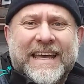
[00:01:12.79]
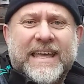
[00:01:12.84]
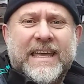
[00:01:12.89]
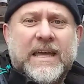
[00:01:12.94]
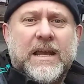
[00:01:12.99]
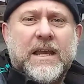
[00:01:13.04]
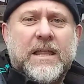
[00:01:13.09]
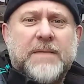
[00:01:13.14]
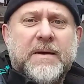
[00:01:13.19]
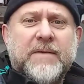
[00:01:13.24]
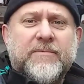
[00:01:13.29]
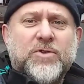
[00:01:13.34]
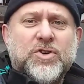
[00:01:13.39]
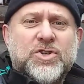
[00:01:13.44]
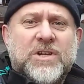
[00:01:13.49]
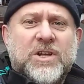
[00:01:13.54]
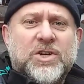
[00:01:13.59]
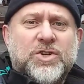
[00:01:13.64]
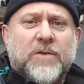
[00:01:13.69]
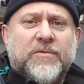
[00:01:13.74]
Ich habe jetzt mein
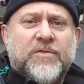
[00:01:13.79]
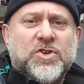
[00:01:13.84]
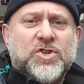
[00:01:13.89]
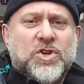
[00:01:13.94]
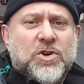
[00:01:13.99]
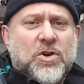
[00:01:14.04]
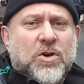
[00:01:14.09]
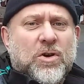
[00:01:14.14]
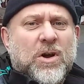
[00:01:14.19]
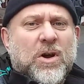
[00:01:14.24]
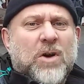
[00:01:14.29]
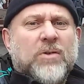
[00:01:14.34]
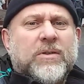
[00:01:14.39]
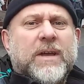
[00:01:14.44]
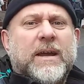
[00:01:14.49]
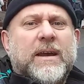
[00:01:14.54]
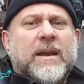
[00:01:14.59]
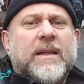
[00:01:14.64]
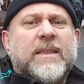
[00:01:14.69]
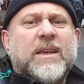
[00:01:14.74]
schon verschlungen
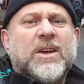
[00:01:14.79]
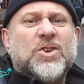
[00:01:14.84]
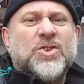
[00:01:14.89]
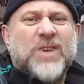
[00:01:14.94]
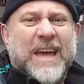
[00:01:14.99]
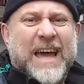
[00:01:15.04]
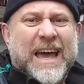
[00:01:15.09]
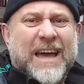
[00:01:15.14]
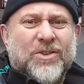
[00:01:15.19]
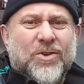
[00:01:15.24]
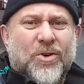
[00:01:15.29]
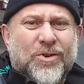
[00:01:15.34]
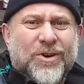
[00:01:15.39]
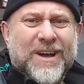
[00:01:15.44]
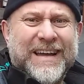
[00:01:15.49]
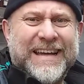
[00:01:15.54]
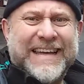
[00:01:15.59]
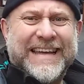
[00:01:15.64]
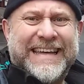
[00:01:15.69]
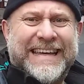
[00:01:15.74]
und habe jetzt erst recht
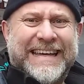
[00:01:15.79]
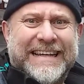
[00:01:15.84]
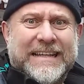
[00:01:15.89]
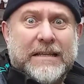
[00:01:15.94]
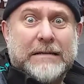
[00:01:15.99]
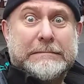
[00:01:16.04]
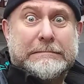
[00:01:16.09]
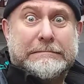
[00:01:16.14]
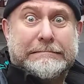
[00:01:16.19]
Hunger gekriegt.